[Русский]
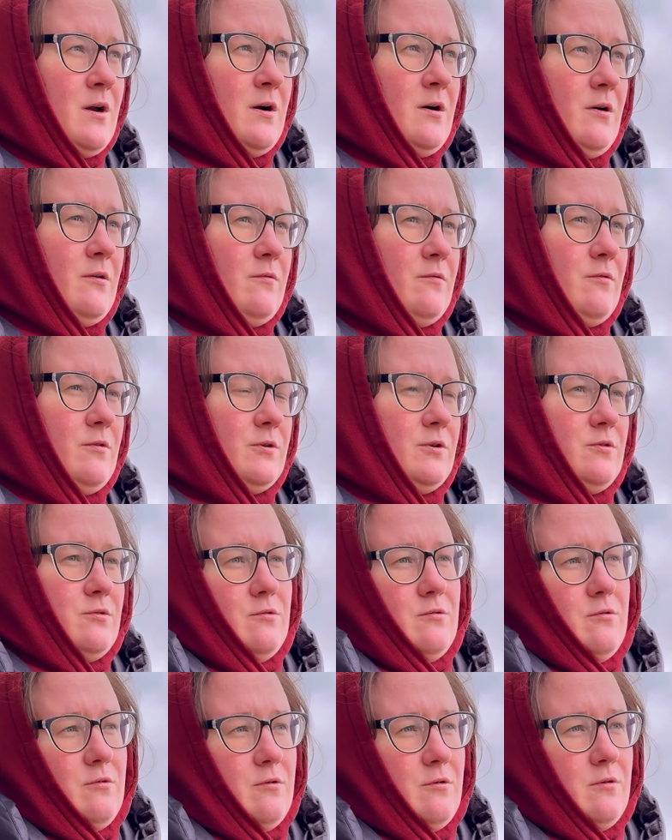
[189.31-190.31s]
а вот,
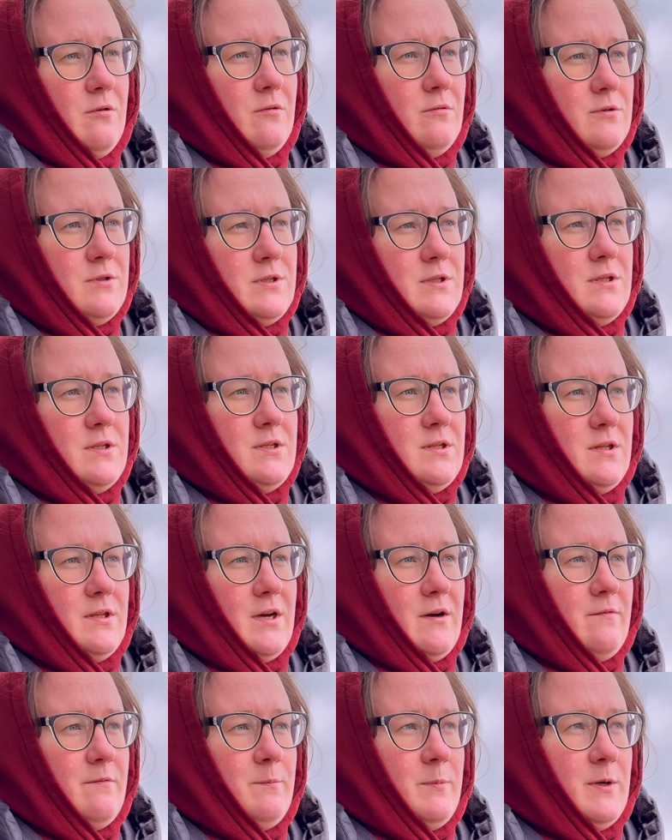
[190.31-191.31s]
но, извините,
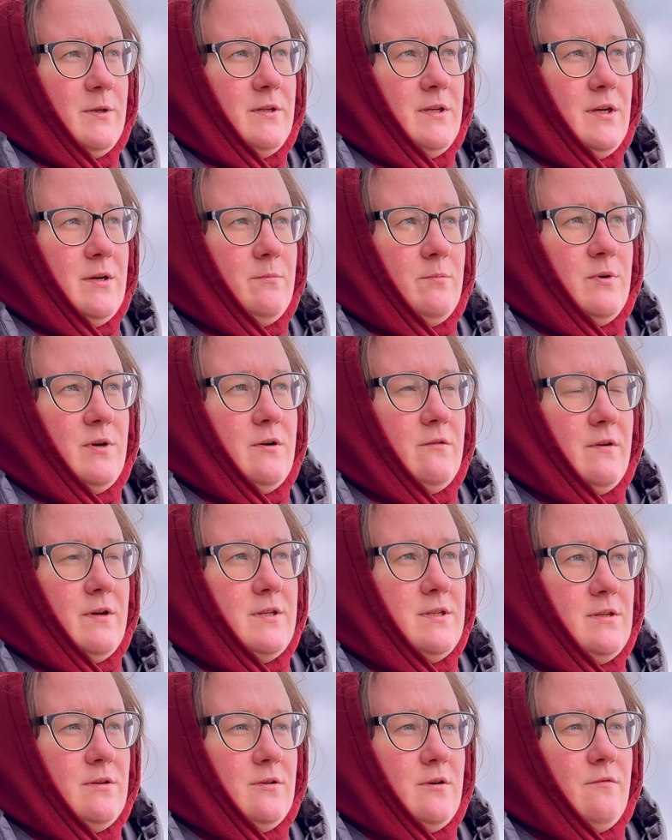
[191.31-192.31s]
там вполне бы
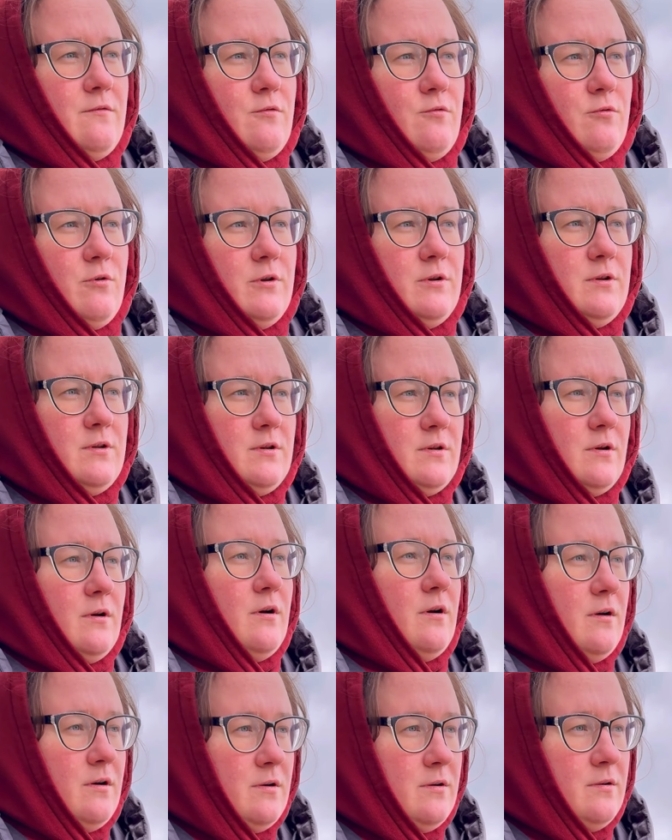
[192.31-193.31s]
хватило в год,
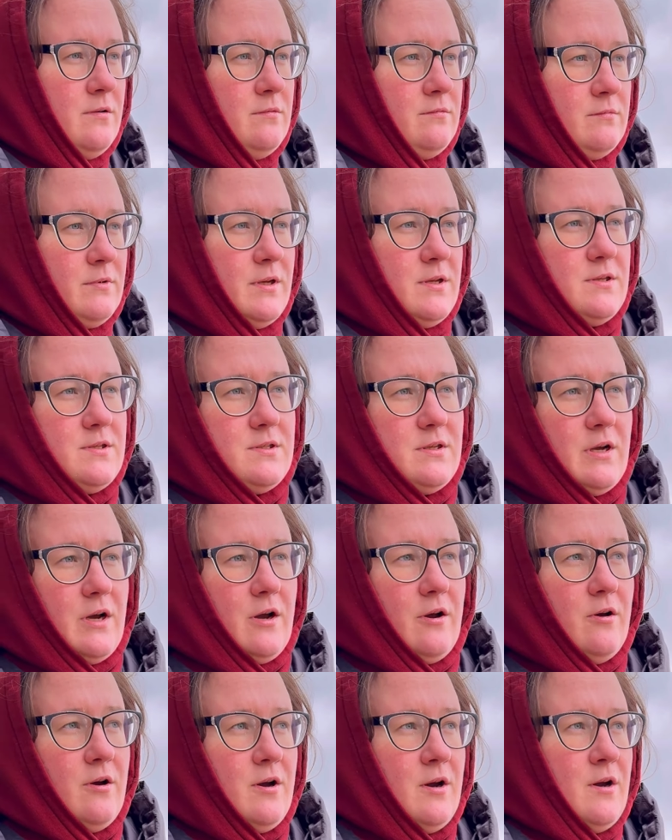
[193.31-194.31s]
э, я не
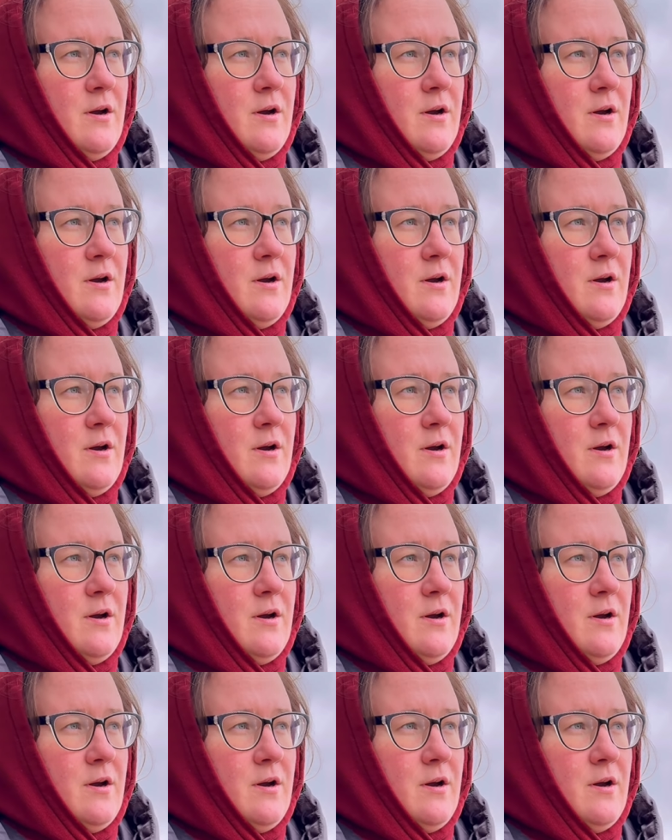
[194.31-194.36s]
знаю,